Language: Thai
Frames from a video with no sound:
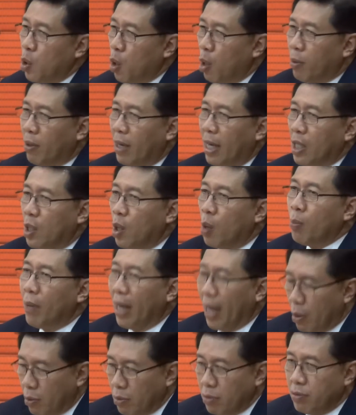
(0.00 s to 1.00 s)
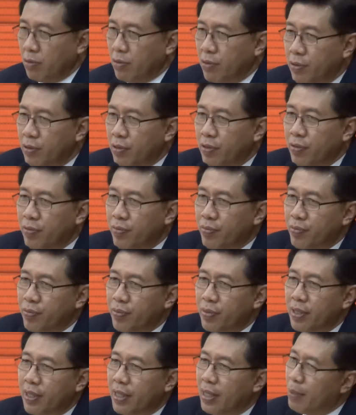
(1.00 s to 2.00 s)
ยุโรปกำลังล้มเหลว
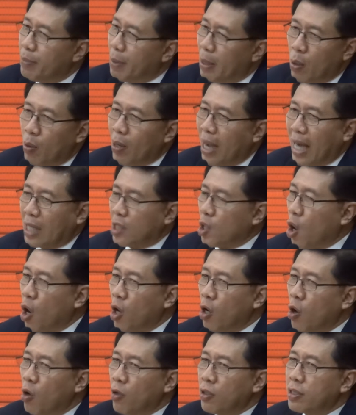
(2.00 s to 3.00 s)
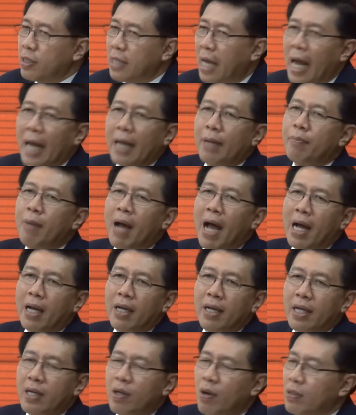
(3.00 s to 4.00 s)
เป็นโอกาสทองของท่าน
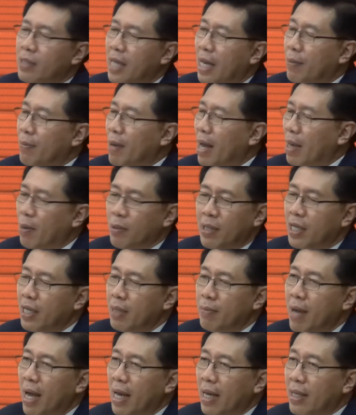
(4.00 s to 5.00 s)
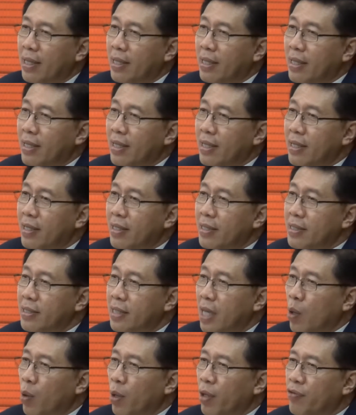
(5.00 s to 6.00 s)
มากเลยของท่านมากของท่านนี้มากเลย
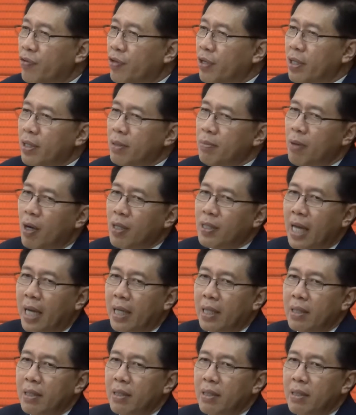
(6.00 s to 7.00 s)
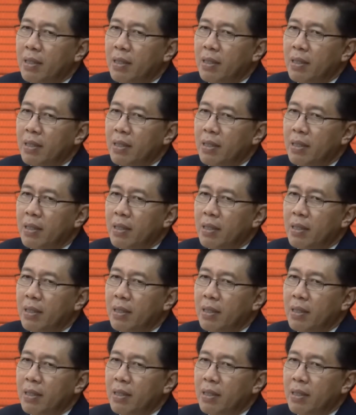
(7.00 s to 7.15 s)
ตะลุยซื้อบริษัท